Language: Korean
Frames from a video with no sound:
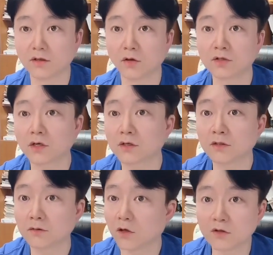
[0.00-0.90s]
여자
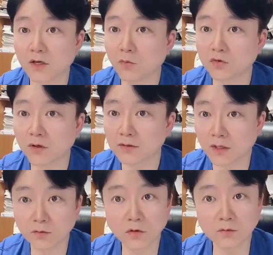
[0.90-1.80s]
큰, 여자가 목소리 큰
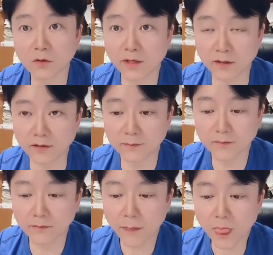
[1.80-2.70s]
사람도 엄청 많아요.
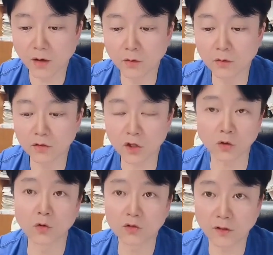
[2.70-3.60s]
그리고
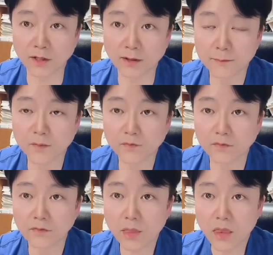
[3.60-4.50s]
저돌적이다.
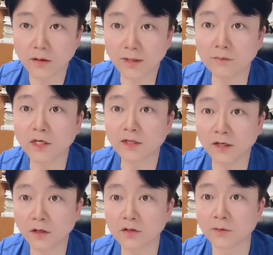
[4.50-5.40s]
남자가
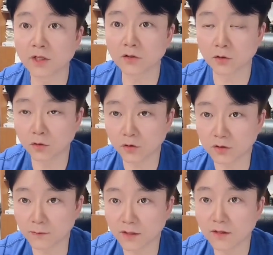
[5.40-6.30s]
당연히 여자보다
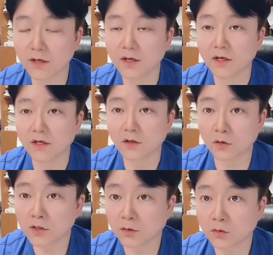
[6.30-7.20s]
저돌적이지만
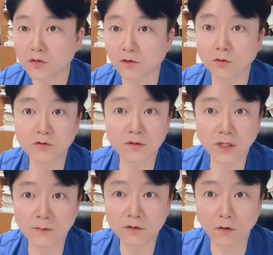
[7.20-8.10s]
여자도 저돌적인
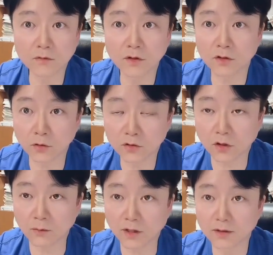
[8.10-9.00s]
사람은 엄청
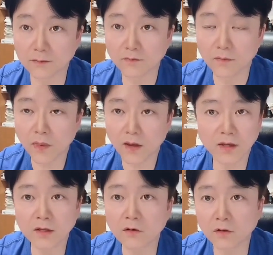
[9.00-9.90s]
저돌적입니다. 그러니까
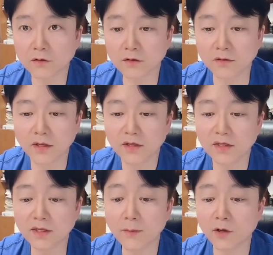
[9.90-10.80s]
이런 것들은
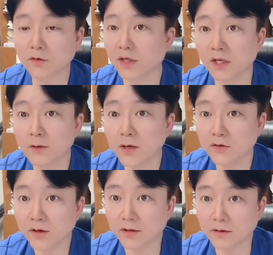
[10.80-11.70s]
이게 바로
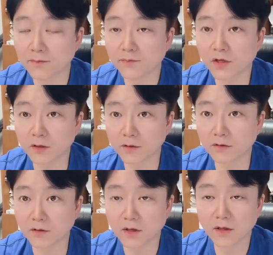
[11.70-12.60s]
일반화예요.
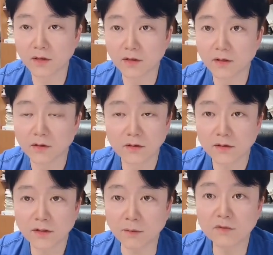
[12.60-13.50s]
그러면은
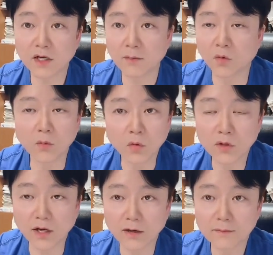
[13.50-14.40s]
남자 뭐 뭐냐?